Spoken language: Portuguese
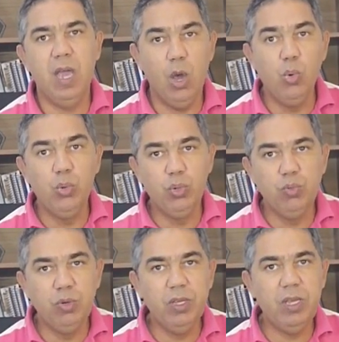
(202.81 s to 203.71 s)
É o
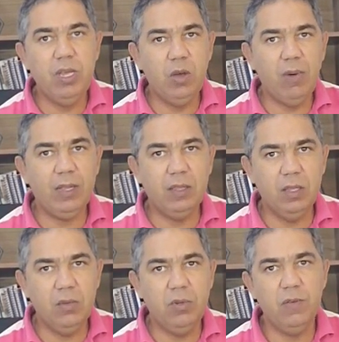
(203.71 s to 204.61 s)
chumbo que eu
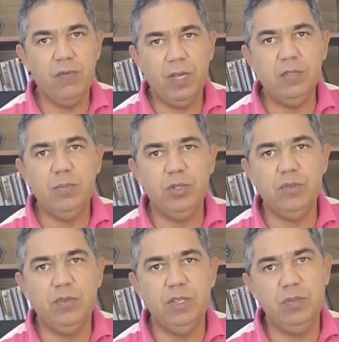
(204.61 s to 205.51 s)
atiro, que faço
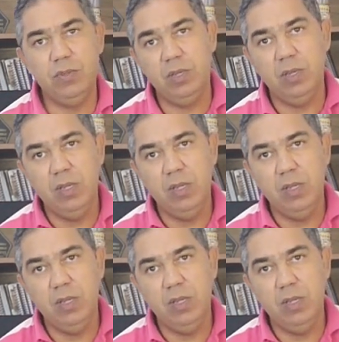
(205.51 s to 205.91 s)
meus vídeos.